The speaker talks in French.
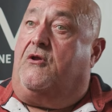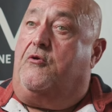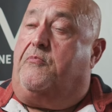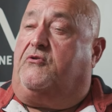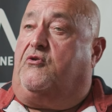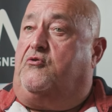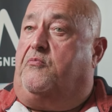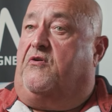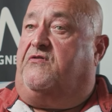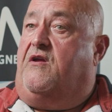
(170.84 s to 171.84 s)
le porteur de
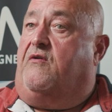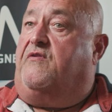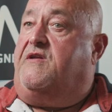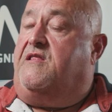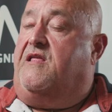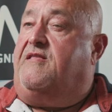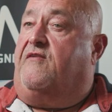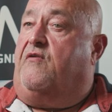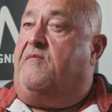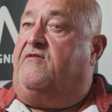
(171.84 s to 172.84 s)
projet envoyait une lettre
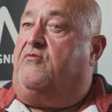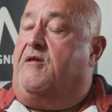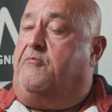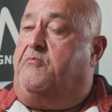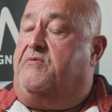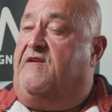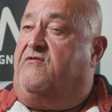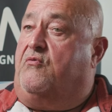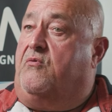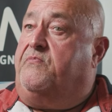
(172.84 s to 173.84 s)
d'information à la
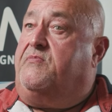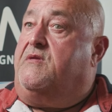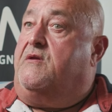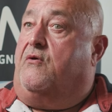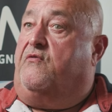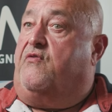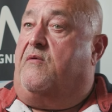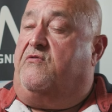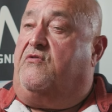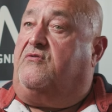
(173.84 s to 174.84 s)
population au fur et à
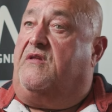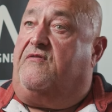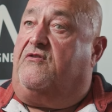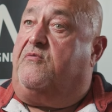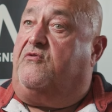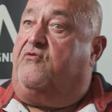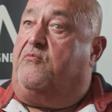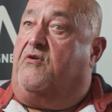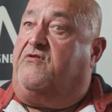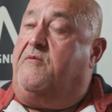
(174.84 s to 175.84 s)
mesure de l'avancement de son
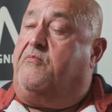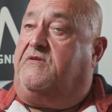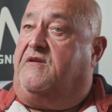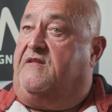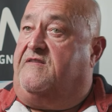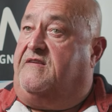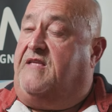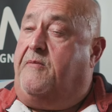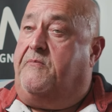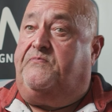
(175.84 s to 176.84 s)
projet pour dire les
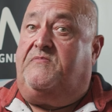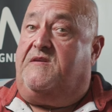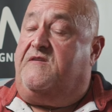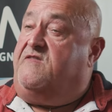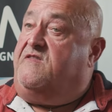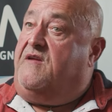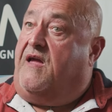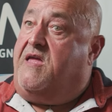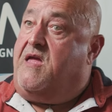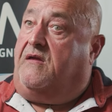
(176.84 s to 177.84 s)
étapes. Ici,
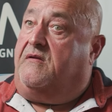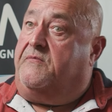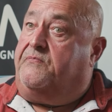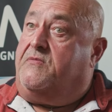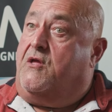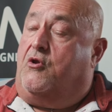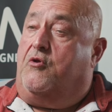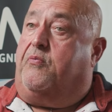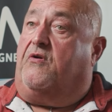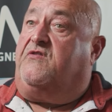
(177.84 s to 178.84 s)
rien.
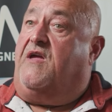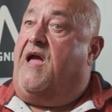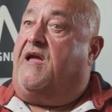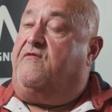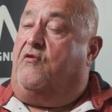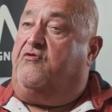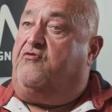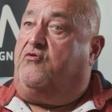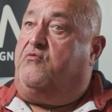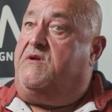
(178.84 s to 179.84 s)
Le projet arrive
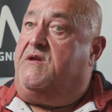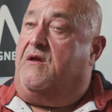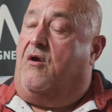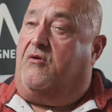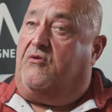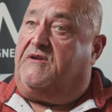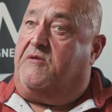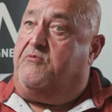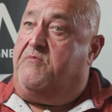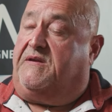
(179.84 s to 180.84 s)
aujourd'hui en
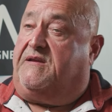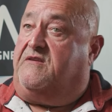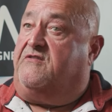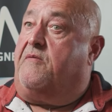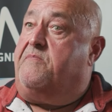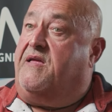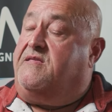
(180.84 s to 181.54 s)
enquête publique qui est déjà bien